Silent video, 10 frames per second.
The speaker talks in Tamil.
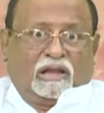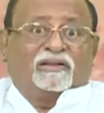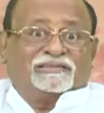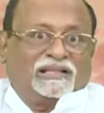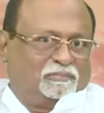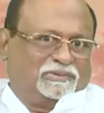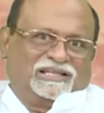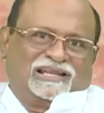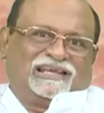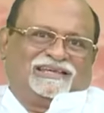
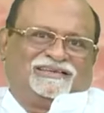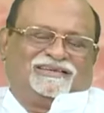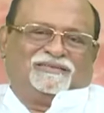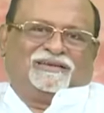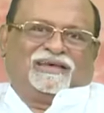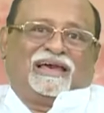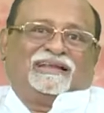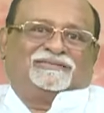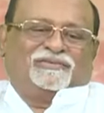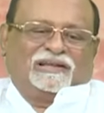அனுசரிப்பதில்லை
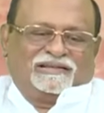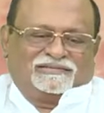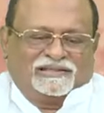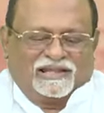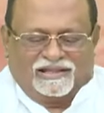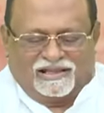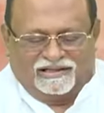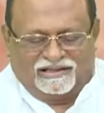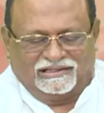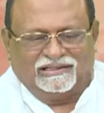ஆஷ் வெட்னஸ்டே
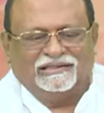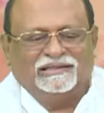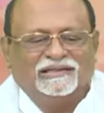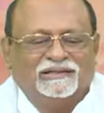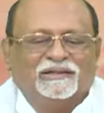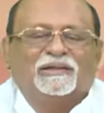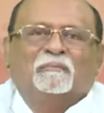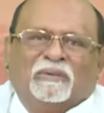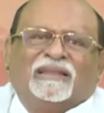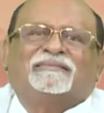அன்றைக்கு
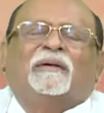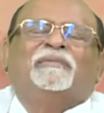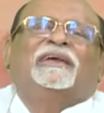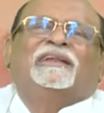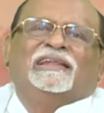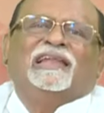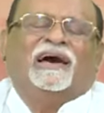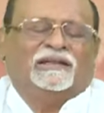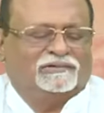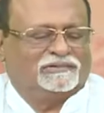பல சபைகளிலே
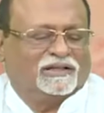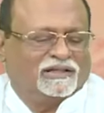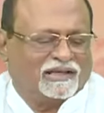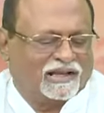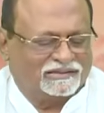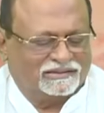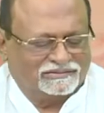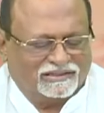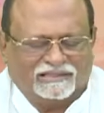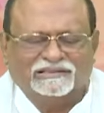அனுசரிக்கிறார்கள்
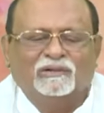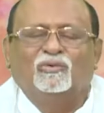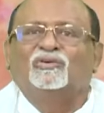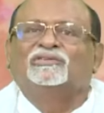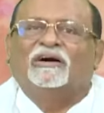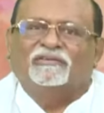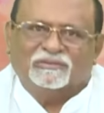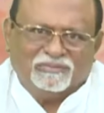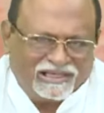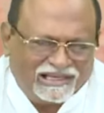அதில் ஒரு
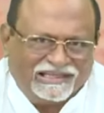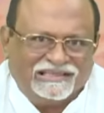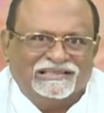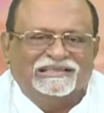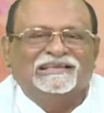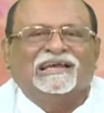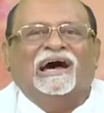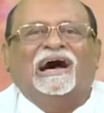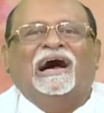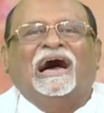தவறும் இல்லை
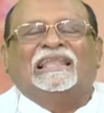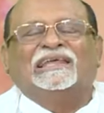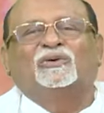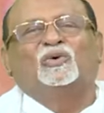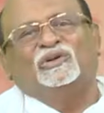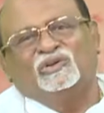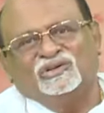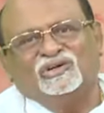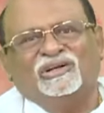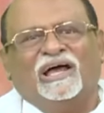அதை
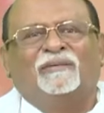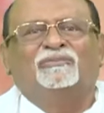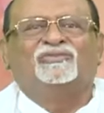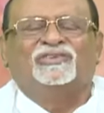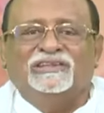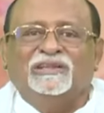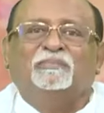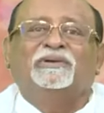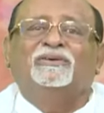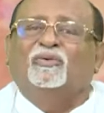குறித்து நாம்
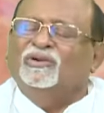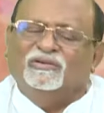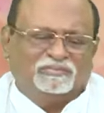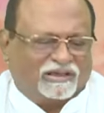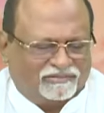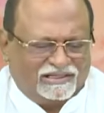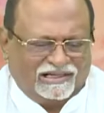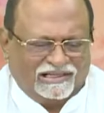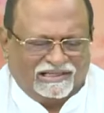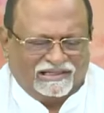சிந்திப்பது ஒன்றும்
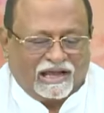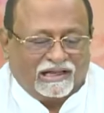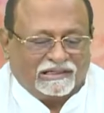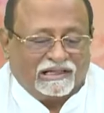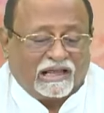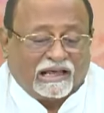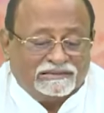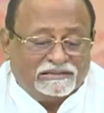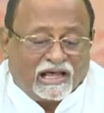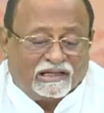தவறில்லை ஆனால்
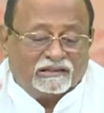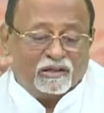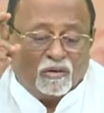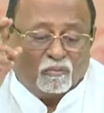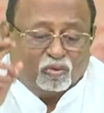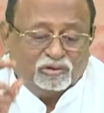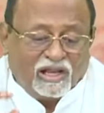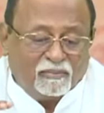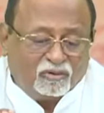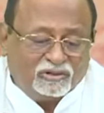அதுதான்
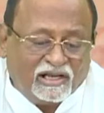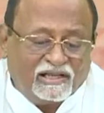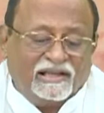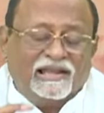முதல் முதல்